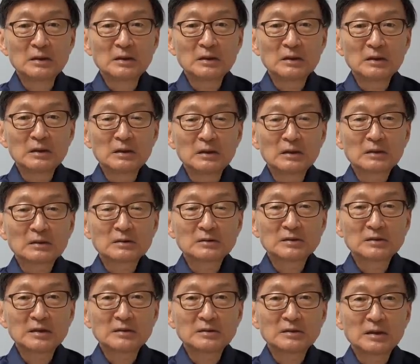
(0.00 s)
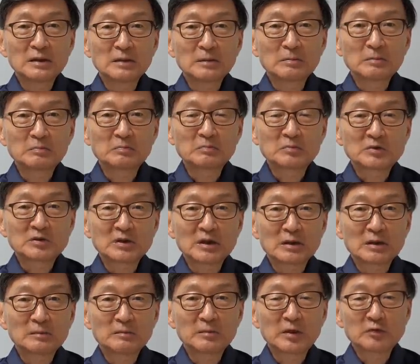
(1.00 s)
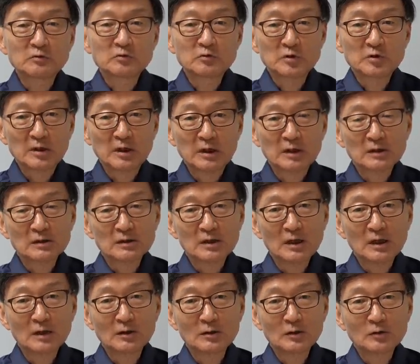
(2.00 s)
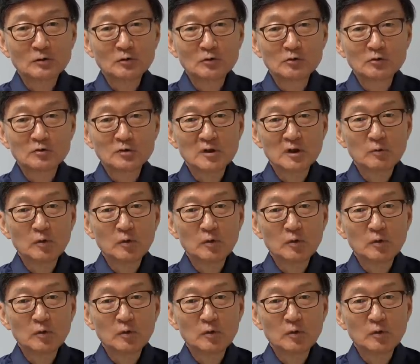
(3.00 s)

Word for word: 어 근데 이제 지난 몇 주 전에 이렇게 딱 뉴스에